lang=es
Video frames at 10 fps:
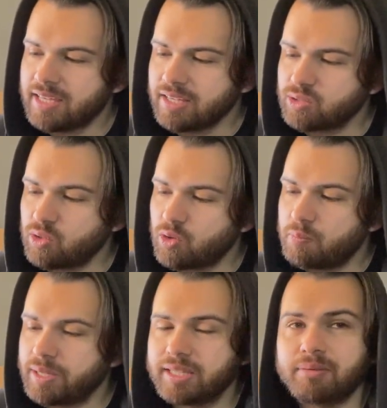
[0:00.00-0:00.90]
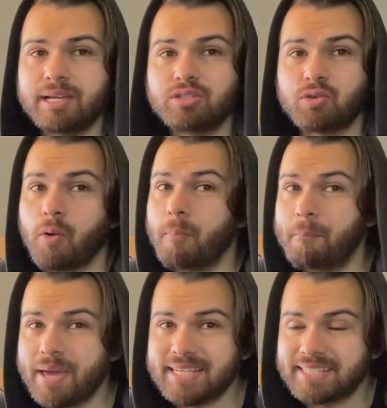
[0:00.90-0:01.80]
que son compatibles con
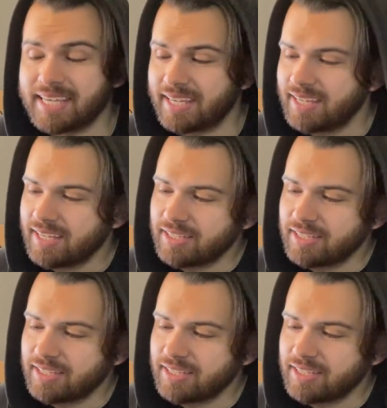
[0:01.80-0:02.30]
PC,